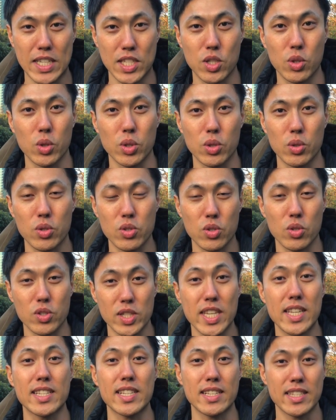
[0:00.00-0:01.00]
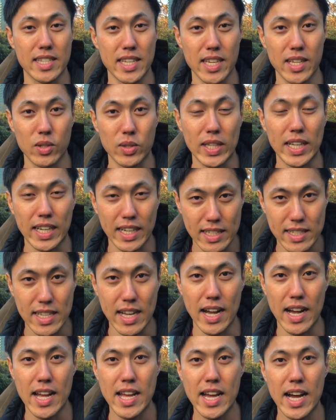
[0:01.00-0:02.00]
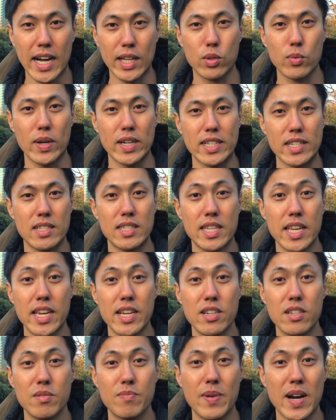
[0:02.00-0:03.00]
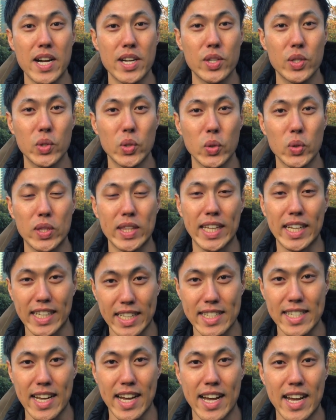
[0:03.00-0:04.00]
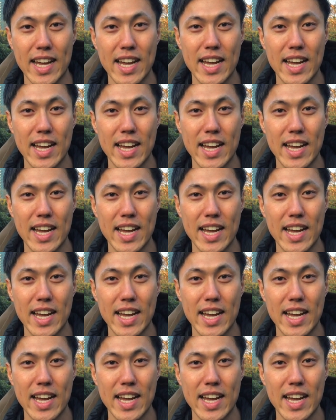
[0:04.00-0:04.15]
仕事のその生産性の高さあとはリセールバリューの高さ